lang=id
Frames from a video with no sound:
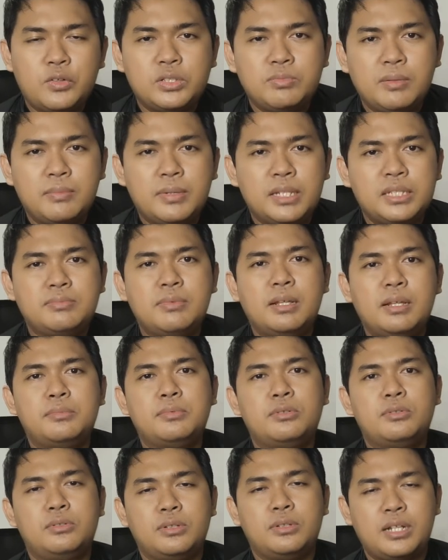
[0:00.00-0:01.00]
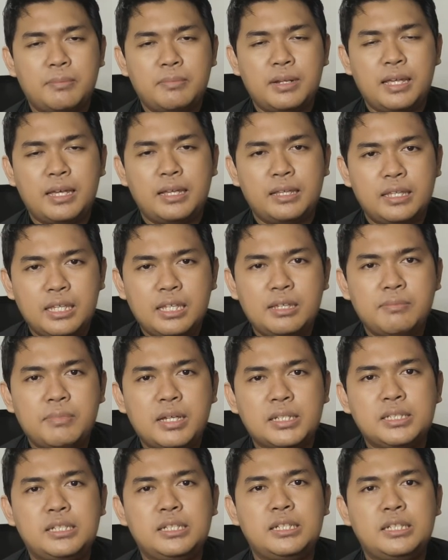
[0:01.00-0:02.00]
1996 lagi
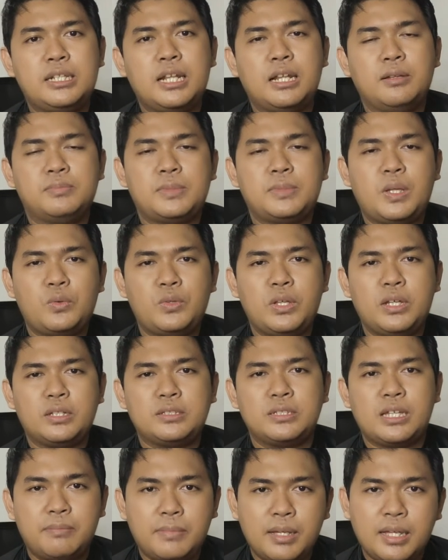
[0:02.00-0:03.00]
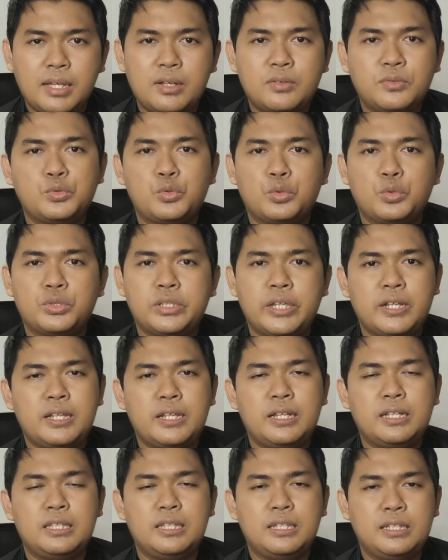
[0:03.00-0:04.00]
masih di dalam tahun yang sama untuk seri
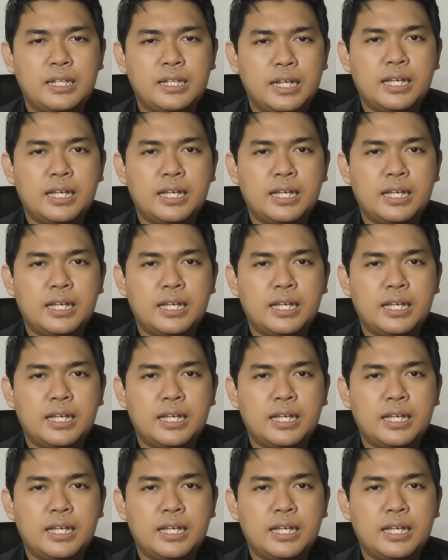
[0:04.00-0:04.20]
ketiga